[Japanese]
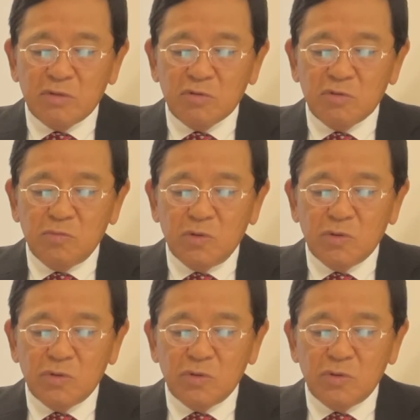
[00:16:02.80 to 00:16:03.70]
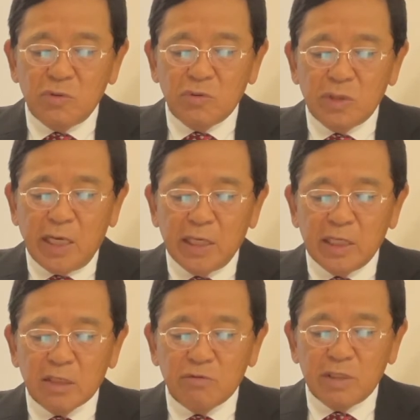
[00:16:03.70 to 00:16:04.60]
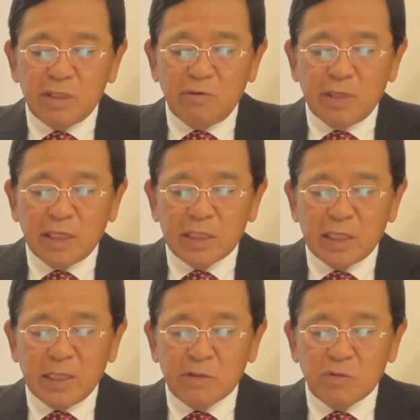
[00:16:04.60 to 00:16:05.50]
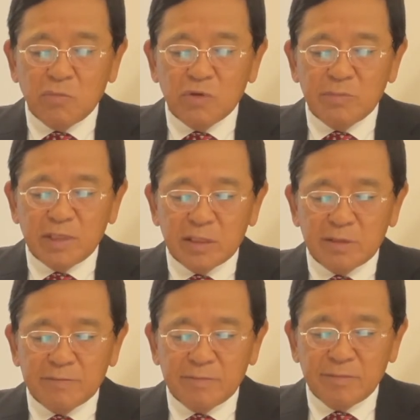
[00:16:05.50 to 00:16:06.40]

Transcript: 続も重要な役割ではないかなと思います